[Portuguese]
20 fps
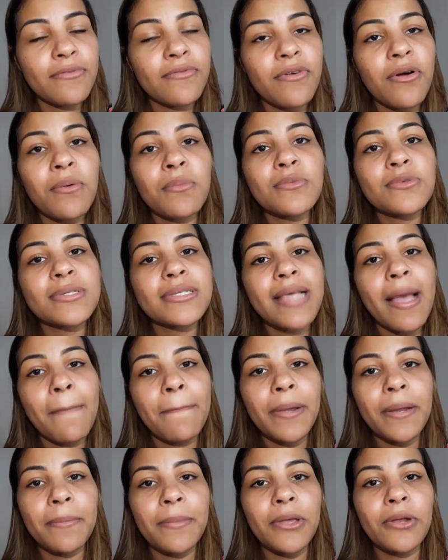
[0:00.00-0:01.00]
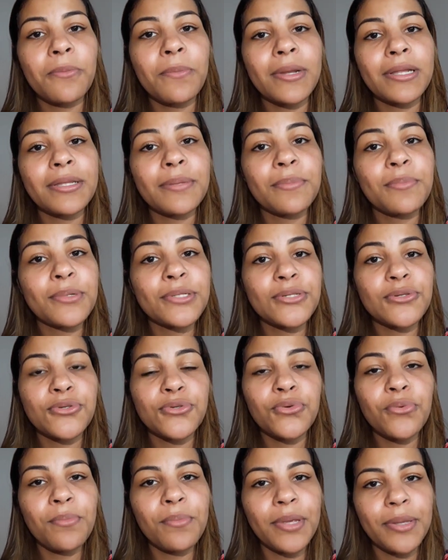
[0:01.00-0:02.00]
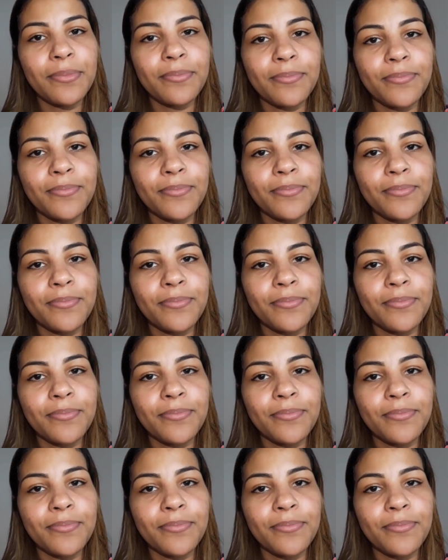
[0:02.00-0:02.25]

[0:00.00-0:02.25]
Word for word: eu vou almoçar primeiro para depois eu subir.